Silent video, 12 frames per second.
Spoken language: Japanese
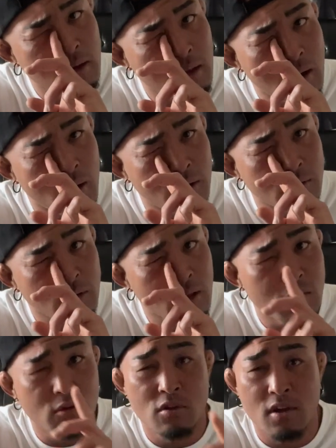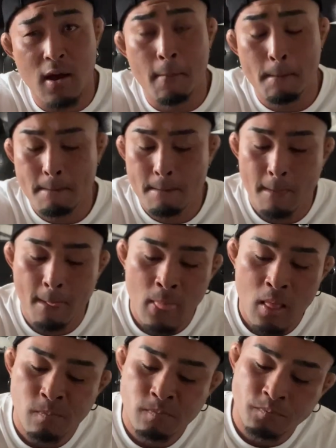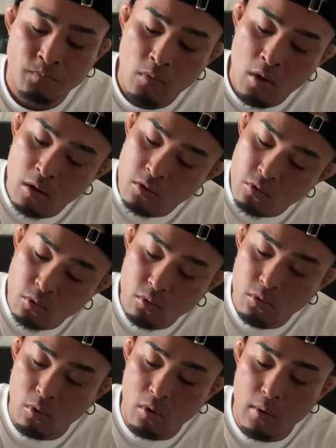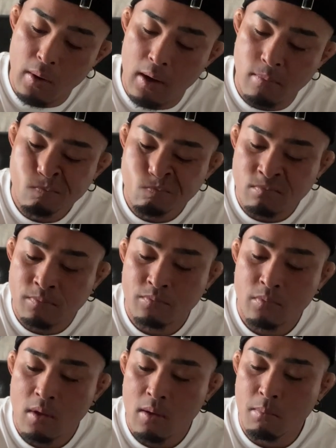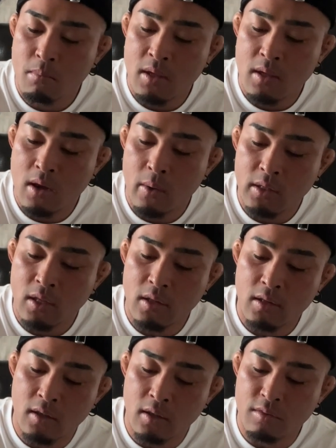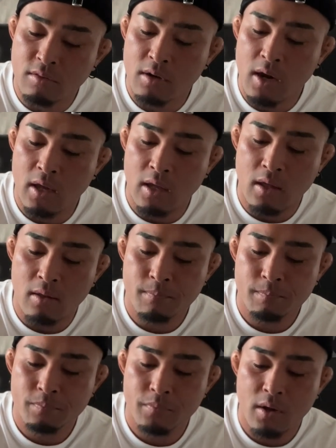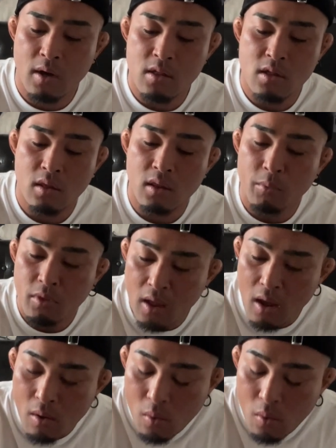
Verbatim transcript: り替わるって言うじゃん。ちょっと俺は3日はただただ辛い感じだったもんね。